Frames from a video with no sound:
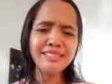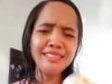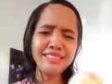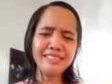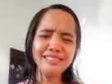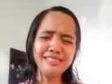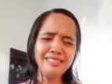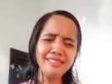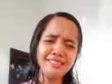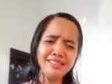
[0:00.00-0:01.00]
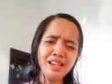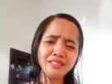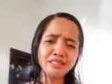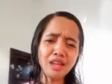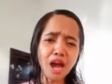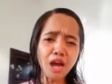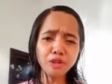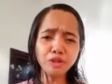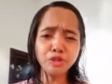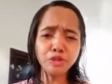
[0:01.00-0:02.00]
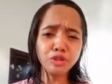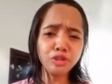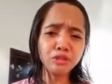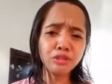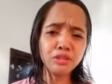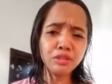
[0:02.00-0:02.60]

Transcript: Ih, takut.